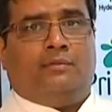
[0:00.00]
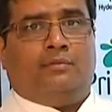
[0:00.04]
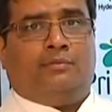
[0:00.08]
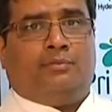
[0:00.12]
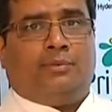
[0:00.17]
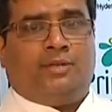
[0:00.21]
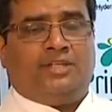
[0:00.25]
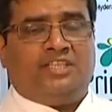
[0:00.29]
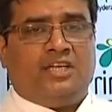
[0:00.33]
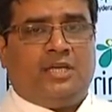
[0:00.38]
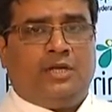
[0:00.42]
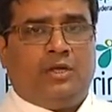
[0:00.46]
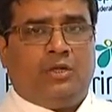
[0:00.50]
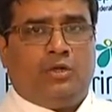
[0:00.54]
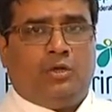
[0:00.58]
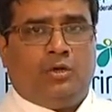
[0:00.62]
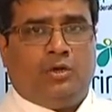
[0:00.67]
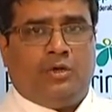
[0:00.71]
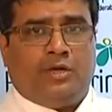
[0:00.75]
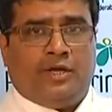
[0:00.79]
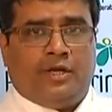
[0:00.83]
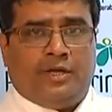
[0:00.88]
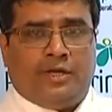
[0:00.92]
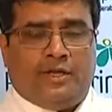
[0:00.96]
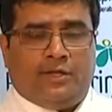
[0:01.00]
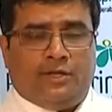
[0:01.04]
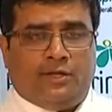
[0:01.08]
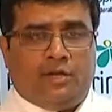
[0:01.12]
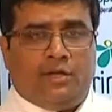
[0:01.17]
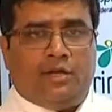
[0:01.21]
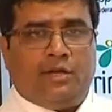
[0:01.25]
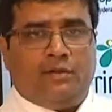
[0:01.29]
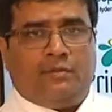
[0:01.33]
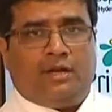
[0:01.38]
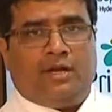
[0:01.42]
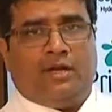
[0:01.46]
ప్రజల్లో ఈ
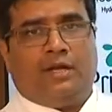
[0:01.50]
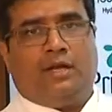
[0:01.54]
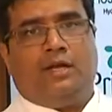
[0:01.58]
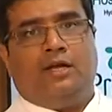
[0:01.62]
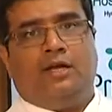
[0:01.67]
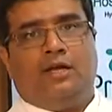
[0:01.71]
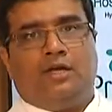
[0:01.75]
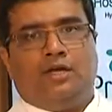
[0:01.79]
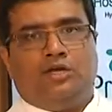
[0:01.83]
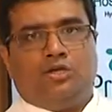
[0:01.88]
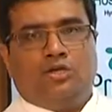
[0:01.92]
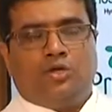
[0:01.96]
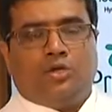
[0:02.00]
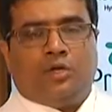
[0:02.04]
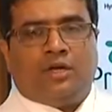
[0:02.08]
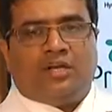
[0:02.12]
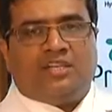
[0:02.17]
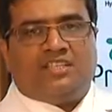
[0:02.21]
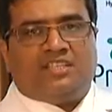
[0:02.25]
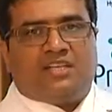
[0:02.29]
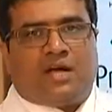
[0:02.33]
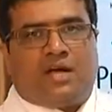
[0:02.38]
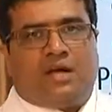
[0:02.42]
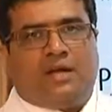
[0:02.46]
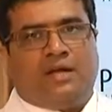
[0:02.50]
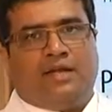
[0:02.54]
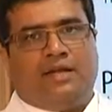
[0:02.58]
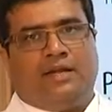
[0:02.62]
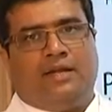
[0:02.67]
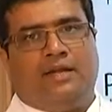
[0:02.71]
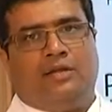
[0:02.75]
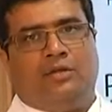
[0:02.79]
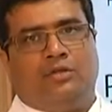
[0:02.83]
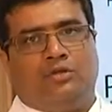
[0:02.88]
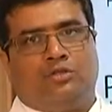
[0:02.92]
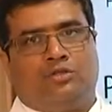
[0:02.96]
రెండు వల్ల షుగర్ చాలా
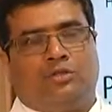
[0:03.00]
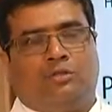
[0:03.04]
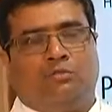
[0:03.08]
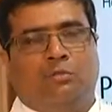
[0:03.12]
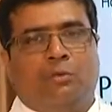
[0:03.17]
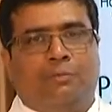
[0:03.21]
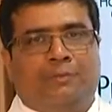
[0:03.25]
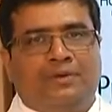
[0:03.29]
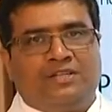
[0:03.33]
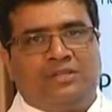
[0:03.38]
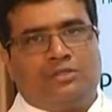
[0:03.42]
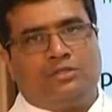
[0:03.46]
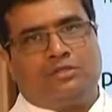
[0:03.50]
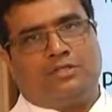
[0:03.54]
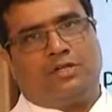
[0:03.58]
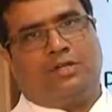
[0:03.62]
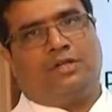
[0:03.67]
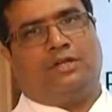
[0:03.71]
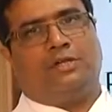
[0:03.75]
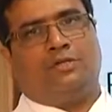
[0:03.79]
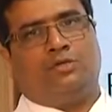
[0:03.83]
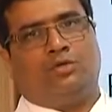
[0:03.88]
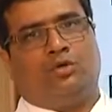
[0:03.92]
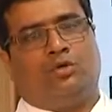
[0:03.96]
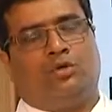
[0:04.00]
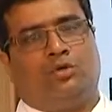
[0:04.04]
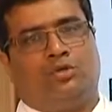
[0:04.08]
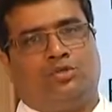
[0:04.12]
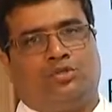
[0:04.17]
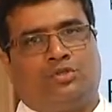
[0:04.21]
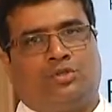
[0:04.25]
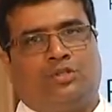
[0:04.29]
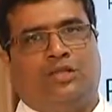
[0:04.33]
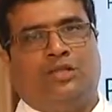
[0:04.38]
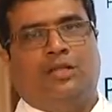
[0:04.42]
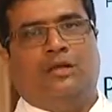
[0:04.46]
ఎర్లీగా వస్తుంది ముప్పై సంవత్సరాలకే షుగర్
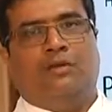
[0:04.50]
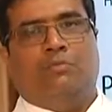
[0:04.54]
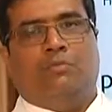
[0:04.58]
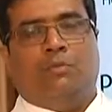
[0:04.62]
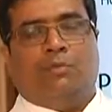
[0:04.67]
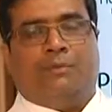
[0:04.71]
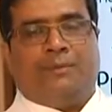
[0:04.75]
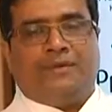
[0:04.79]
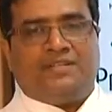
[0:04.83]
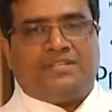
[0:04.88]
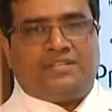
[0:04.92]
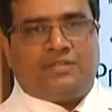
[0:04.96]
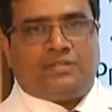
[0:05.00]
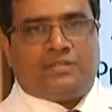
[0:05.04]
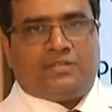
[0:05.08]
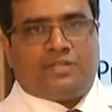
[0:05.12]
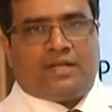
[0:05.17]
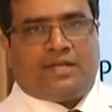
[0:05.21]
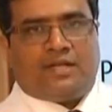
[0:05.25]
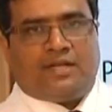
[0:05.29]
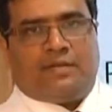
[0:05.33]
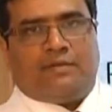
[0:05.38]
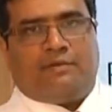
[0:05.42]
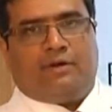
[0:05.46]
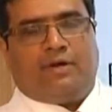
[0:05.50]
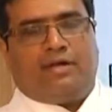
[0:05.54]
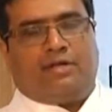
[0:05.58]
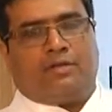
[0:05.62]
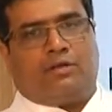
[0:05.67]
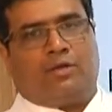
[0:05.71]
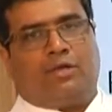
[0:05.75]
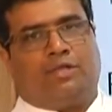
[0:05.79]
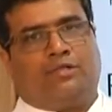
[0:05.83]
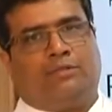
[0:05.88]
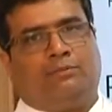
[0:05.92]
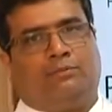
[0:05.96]
వస్తుంది ముప్పై సంవత్సరాలకే
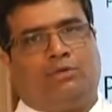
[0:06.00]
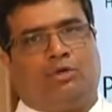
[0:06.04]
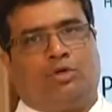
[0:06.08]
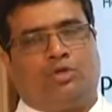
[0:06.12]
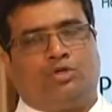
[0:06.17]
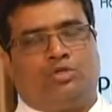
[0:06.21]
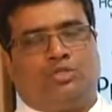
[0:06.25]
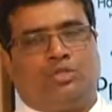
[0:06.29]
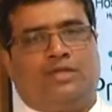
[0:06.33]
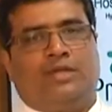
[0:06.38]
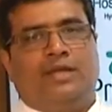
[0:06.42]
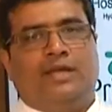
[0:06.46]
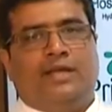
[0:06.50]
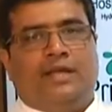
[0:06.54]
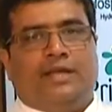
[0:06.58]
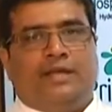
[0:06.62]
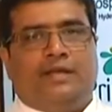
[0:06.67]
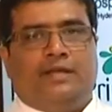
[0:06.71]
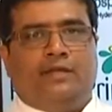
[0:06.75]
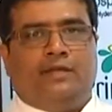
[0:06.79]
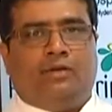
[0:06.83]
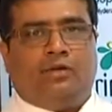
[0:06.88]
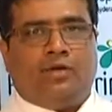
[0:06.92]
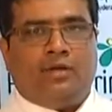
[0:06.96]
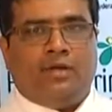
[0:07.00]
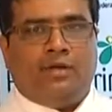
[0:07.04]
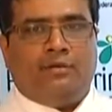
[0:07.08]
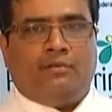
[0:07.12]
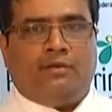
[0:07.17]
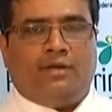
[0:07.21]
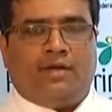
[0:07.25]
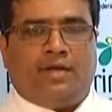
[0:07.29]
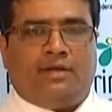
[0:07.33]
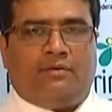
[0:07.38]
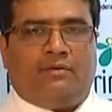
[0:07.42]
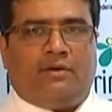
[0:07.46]
వాళ్ళకి రక్తపోటు వస్తుంది ఈ రెండు
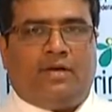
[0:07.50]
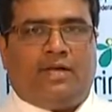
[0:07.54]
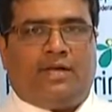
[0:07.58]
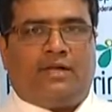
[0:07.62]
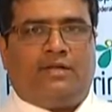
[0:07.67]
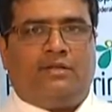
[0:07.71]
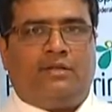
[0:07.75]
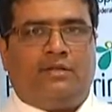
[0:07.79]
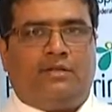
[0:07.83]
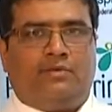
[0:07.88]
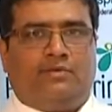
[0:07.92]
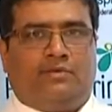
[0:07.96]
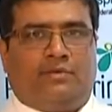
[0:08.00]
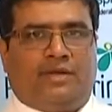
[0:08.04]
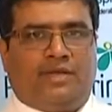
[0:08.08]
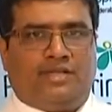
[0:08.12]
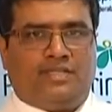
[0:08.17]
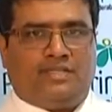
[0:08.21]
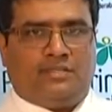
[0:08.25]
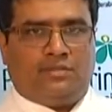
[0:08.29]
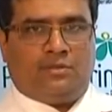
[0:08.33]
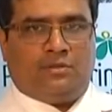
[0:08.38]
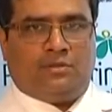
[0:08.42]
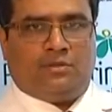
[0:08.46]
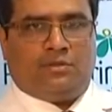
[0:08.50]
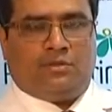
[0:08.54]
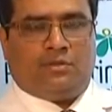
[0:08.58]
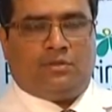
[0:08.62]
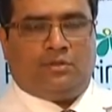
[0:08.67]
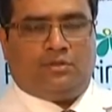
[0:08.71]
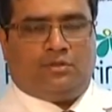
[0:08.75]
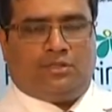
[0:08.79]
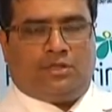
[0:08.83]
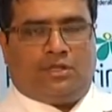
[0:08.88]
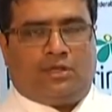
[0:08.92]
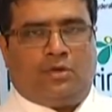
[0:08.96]
వల్ల వాళ్ళకి ఏంటంటే వయసు
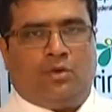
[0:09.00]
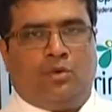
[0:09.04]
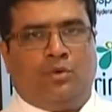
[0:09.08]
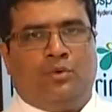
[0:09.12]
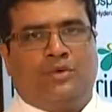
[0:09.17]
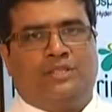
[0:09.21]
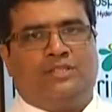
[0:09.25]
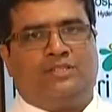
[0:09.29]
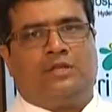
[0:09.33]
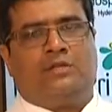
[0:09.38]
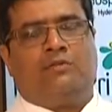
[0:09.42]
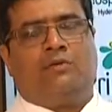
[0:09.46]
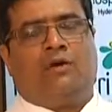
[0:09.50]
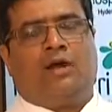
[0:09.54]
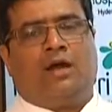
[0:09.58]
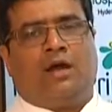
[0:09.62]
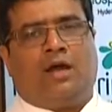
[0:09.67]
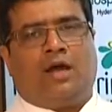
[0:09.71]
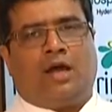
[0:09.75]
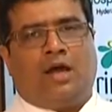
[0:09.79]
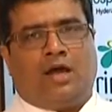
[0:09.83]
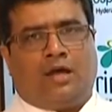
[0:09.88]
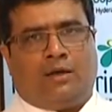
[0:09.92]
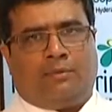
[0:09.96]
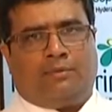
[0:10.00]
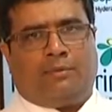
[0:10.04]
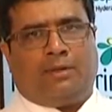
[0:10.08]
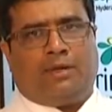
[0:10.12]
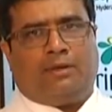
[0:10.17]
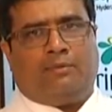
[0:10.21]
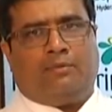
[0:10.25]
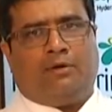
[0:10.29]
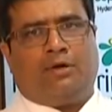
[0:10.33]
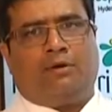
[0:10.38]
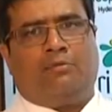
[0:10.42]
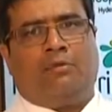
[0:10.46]
తక్కువ వయసులోనే వాళ్ళ ఆహారపు
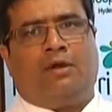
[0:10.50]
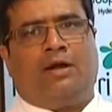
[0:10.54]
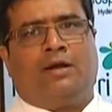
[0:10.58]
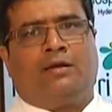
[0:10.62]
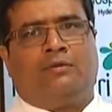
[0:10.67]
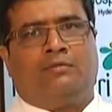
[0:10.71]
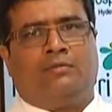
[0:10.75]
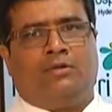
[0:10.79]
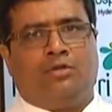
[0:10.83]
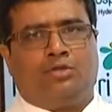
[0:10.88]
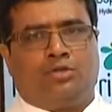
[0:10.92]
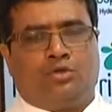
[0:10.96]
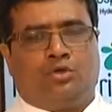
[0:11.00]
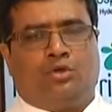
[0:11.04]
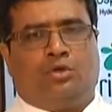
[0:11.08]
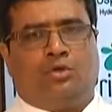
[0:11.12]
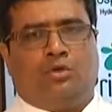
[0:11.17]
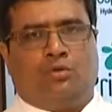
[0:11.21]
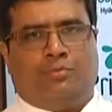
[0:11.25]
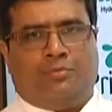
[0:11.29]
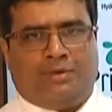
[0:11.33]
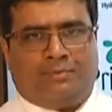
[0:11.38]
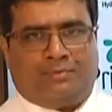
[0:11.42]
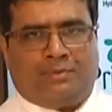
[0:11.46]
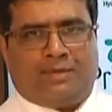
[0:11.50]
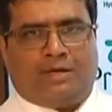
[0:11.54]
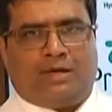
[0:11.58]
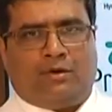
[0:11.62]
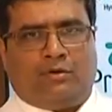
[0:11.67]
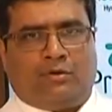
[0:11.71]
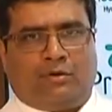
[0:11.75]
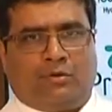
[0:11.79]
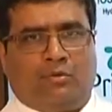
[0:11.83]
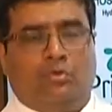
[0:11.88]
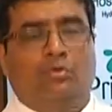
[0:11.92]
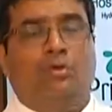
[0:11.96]
అలవాట్లు మారటం వల్ల షుగరు బీపీ
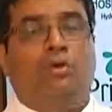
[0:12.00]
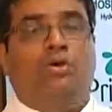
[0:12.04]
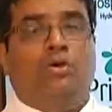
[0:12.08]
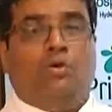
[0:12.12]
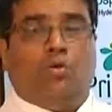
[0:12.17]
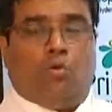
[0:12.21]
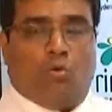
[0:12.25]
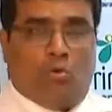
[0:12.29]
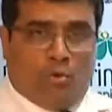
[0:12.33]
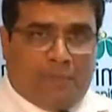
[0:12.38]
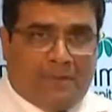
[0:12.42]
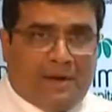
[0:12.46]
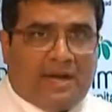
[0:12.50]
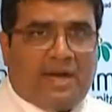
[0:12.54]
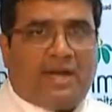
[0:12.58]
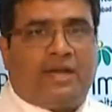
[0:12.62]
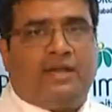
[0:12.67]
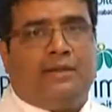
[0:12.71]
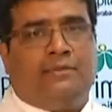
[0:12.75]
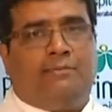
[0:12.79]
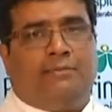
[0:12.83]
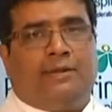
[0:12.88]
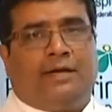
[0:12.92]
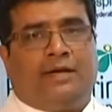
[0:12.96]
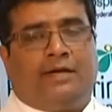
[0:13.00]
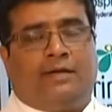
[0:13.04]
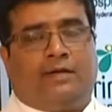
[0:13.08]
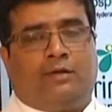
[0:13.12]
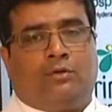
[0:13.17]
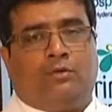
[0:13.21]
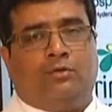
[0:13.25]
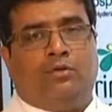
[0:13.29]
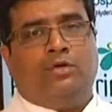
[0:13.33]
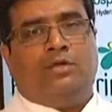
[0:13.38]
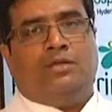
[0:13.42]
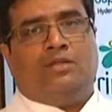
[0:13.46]
రావటం ఊబకాయం
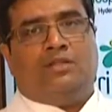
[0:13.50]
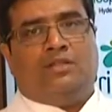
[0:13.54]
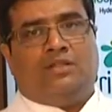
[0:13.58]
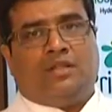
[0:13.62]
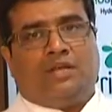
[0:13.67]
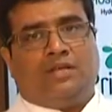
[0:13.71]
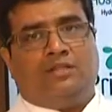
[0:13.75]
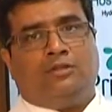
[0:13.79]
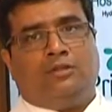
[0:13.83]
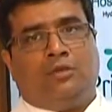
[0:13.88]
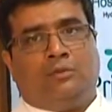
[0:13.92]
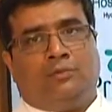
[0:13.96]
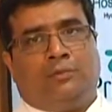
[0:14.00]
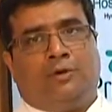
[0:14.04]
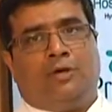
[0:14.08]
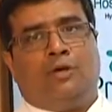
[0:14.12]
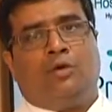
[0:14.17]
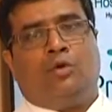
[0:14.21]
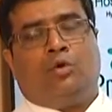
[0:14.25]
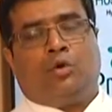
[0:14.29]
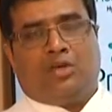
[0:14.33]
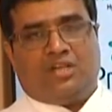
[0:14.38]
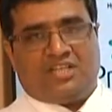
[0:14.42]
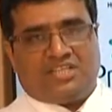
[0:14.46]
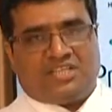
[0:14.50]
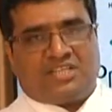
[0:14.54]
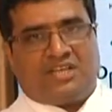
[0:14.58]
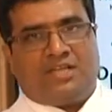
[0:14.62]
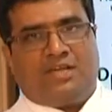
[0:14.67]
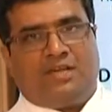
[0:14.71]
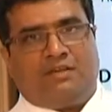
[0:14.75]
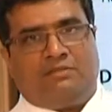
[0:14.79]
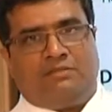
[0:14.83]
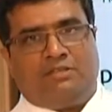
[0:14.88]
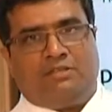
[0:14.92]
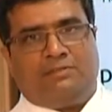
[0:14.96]
పెరగటం దాంతోపాటు
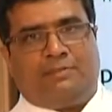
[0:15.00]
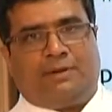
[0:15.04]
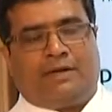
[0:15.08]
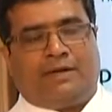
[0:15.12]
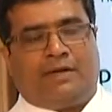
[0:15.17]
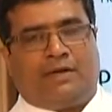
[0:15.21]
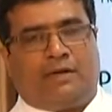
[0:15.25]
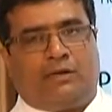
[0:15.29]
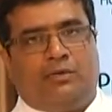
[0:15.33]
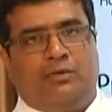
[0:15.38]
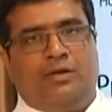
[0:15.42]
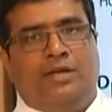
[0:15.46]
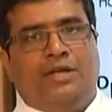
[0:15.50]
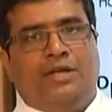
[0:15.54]
కొలెస్ట్రాల్ లెవెల్స్ పెరగటం